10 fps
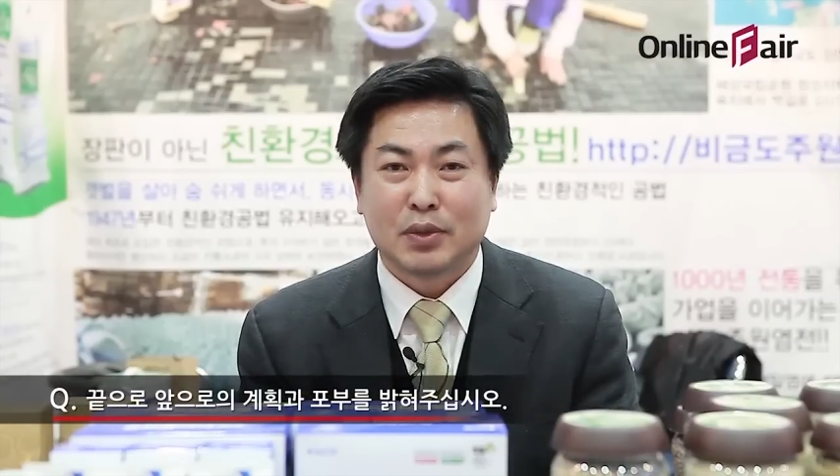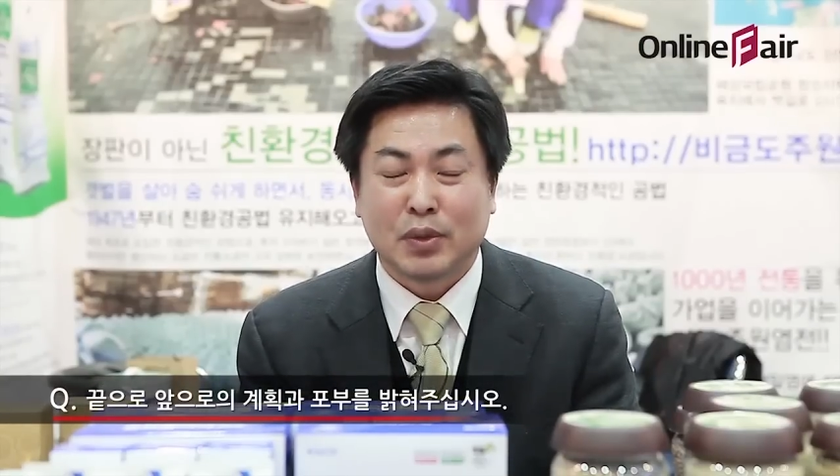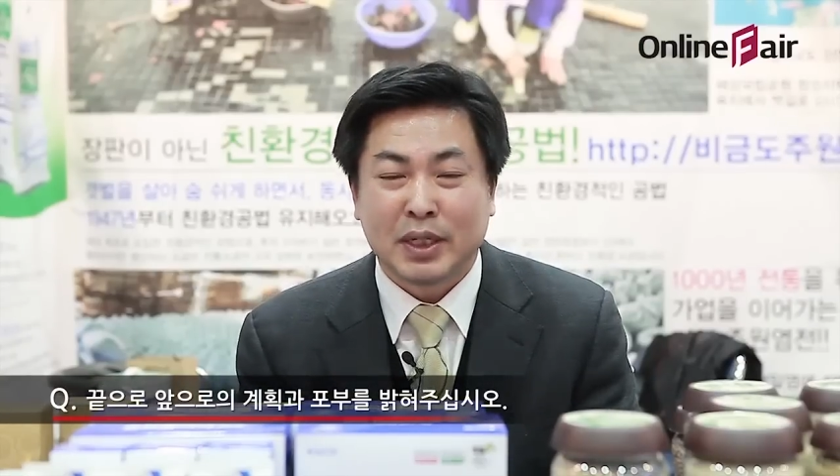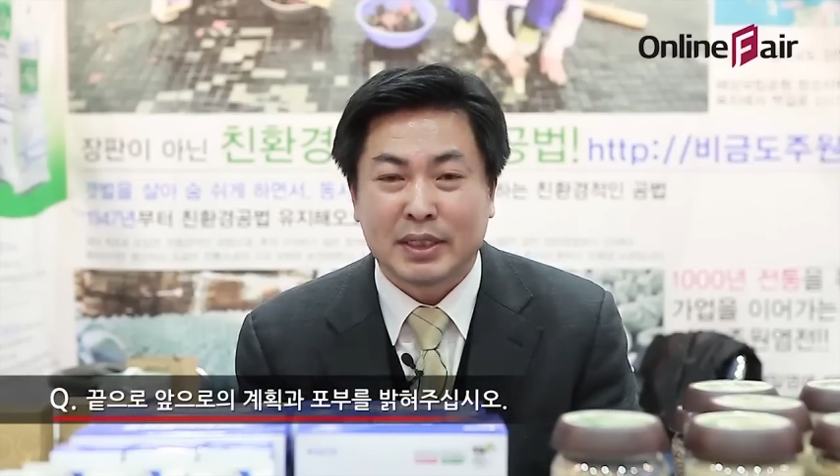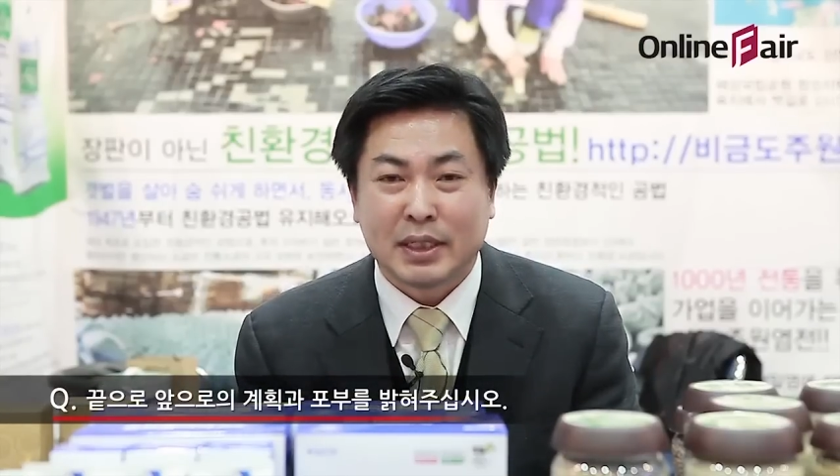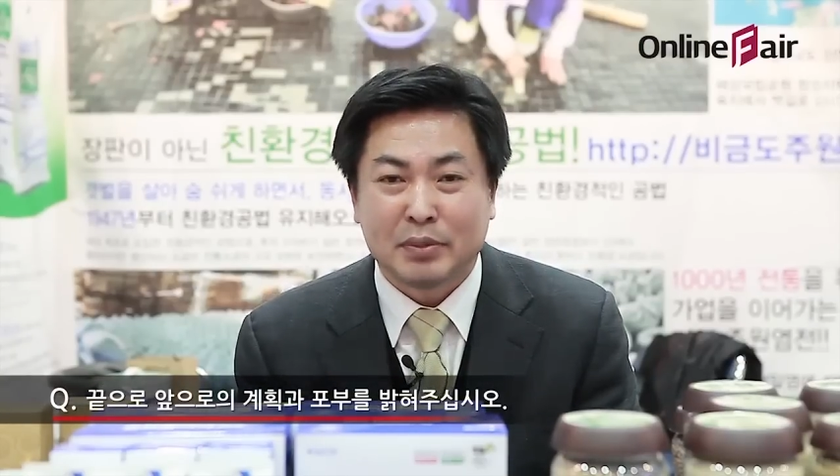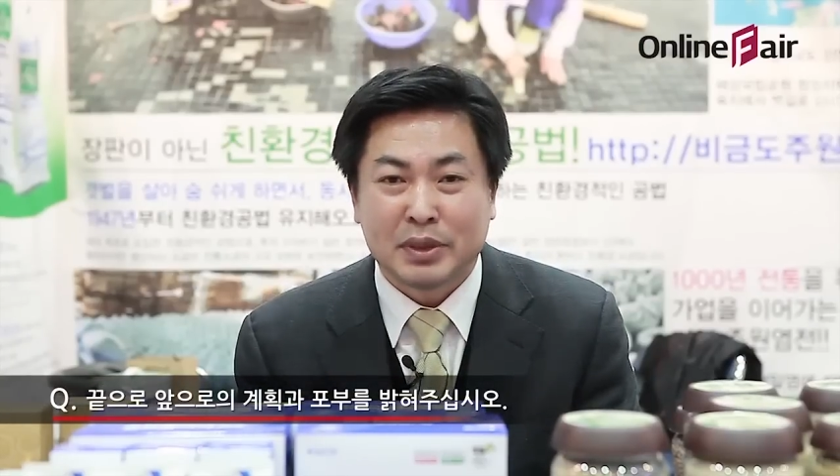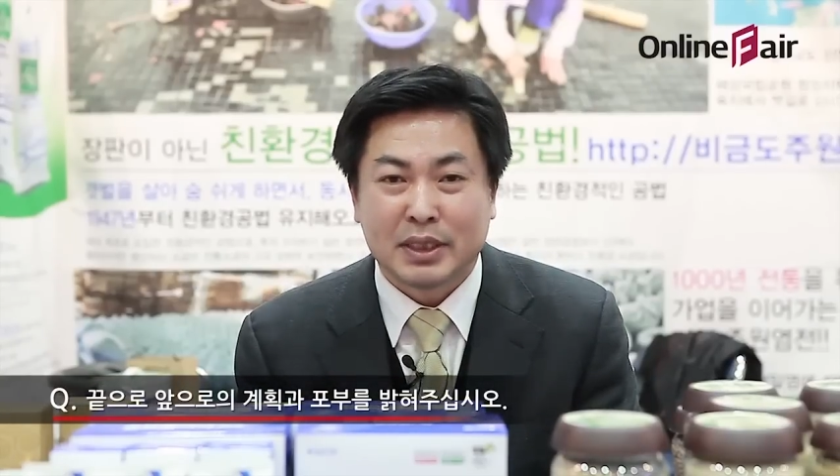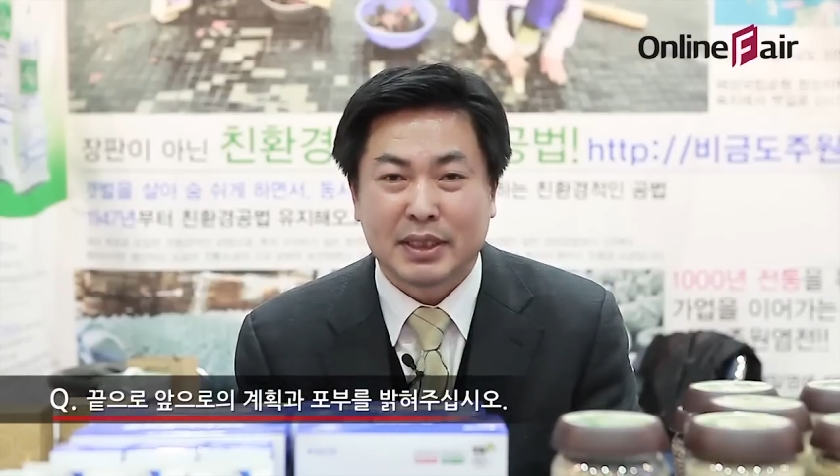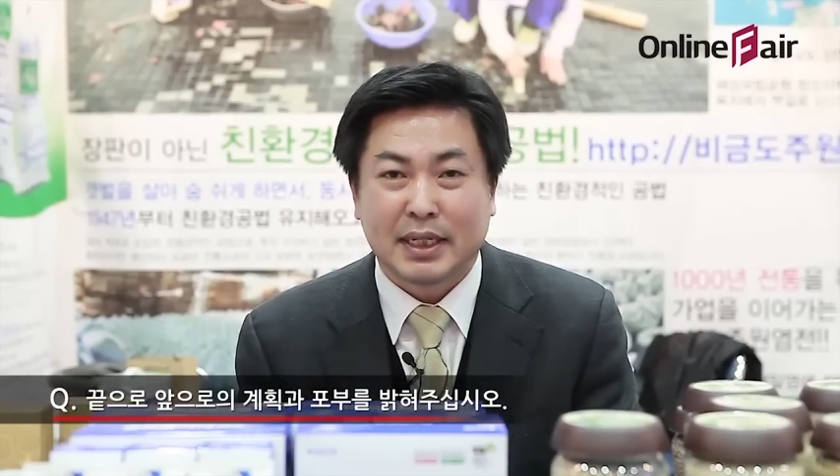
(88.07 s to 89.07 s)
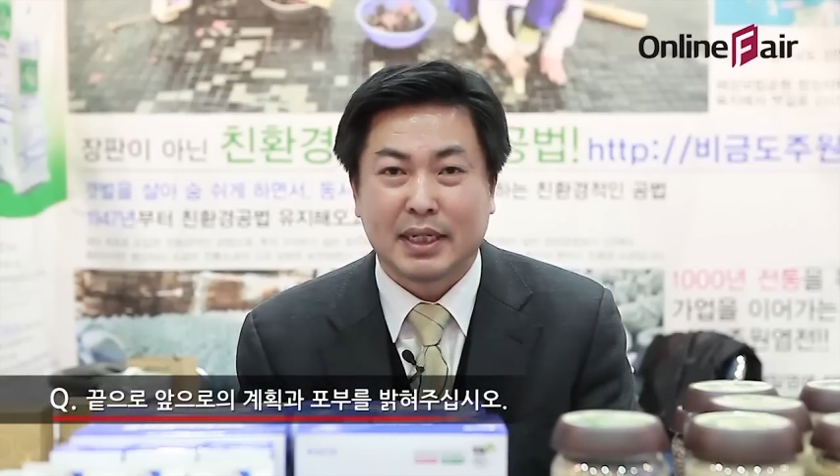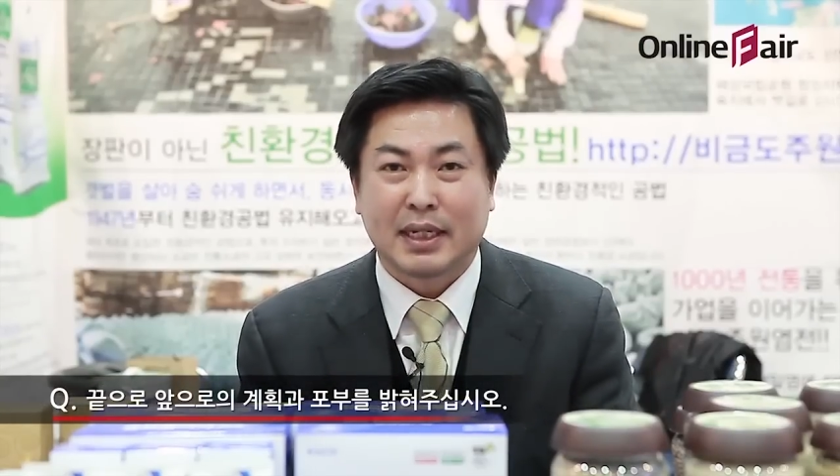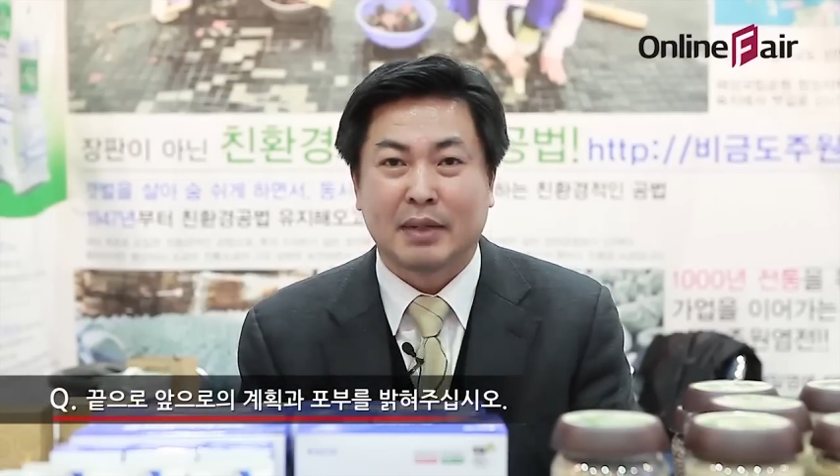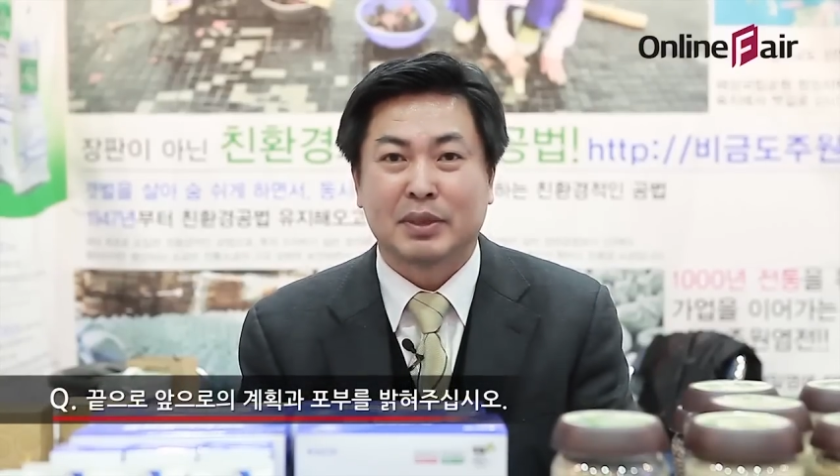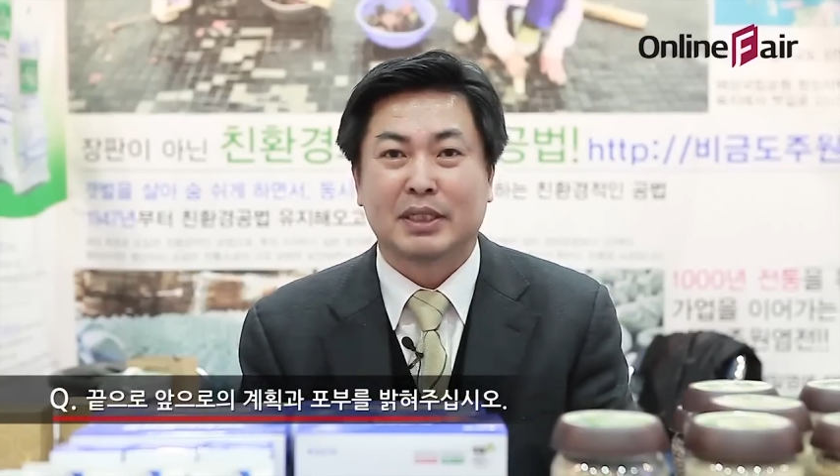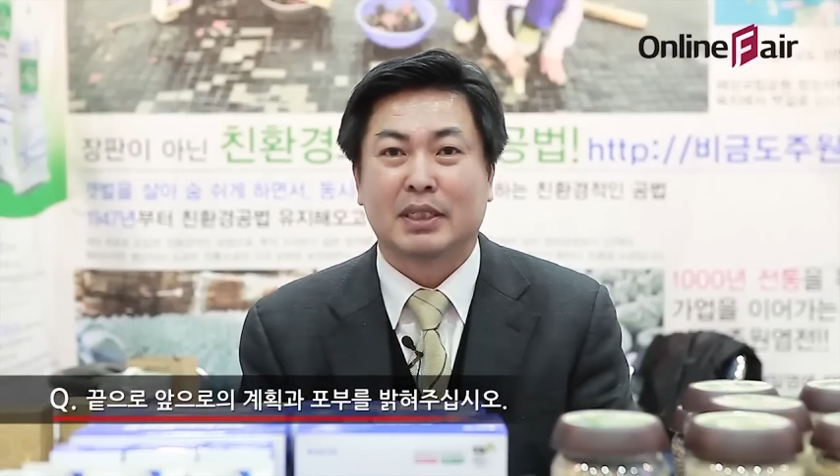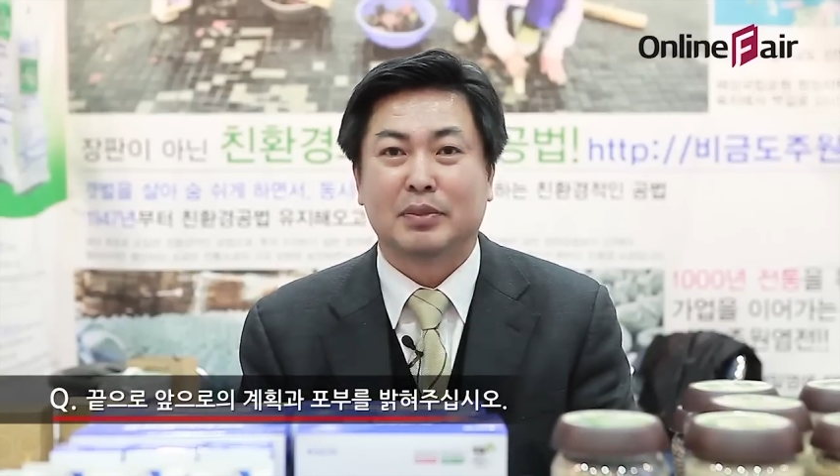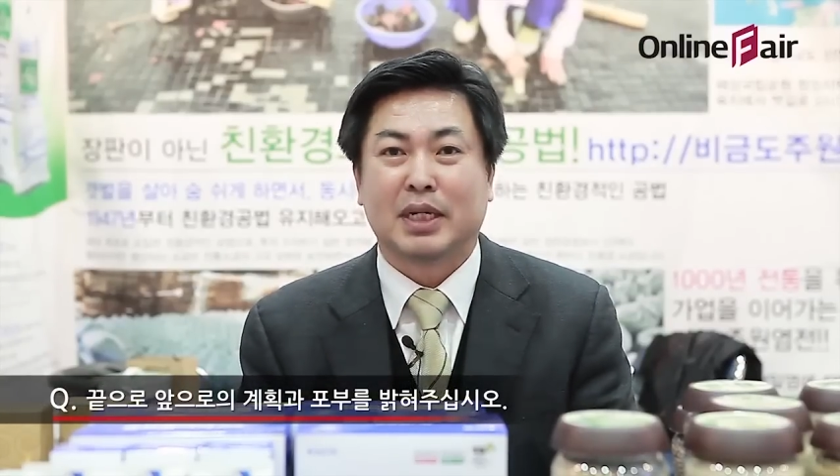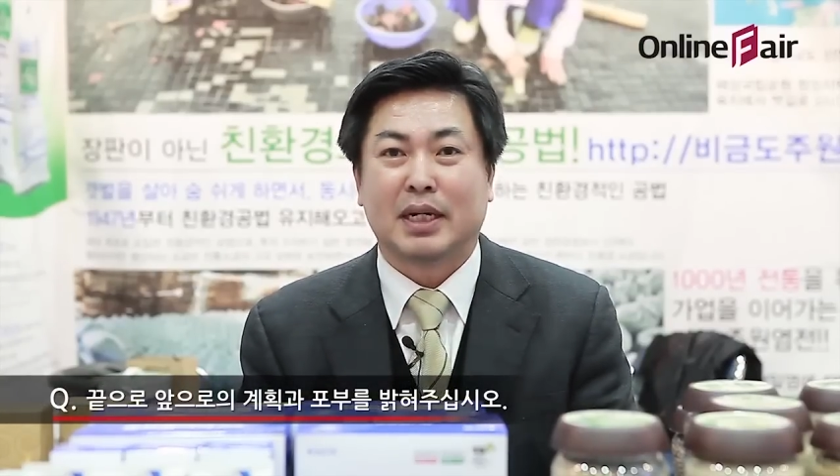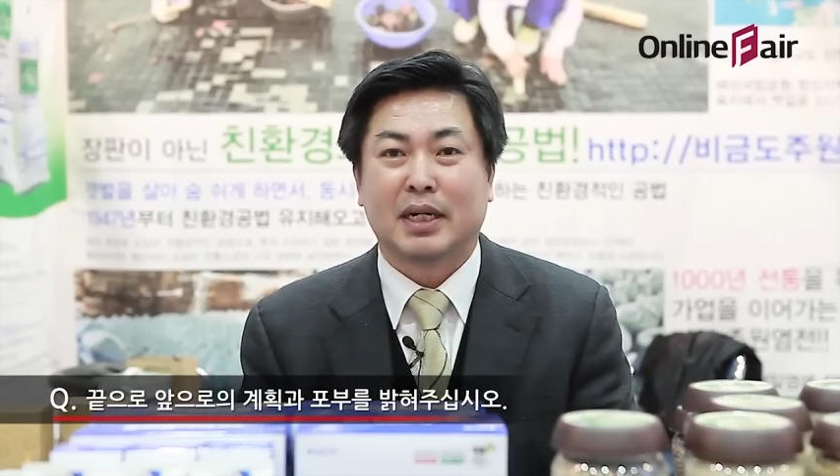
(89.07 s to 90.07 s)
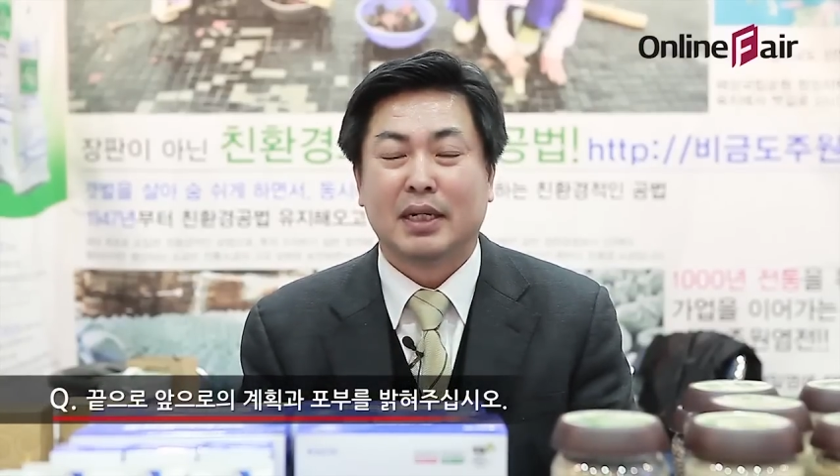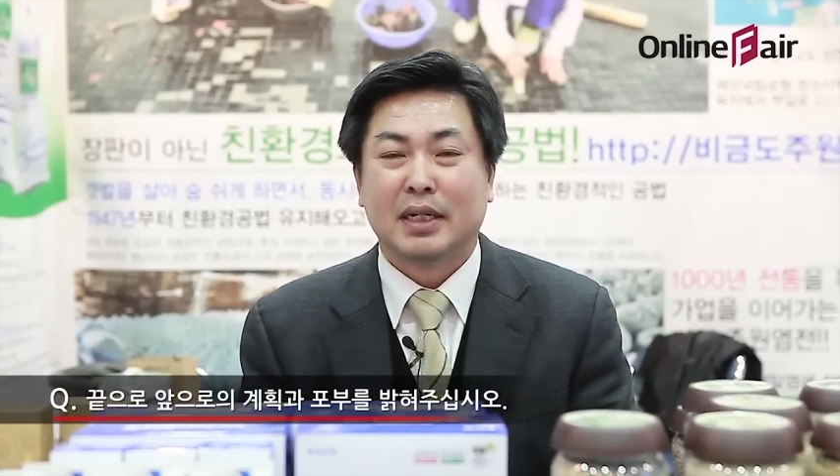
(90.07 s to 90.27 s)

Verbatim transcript: 고객 여러분들께 감사드립니다.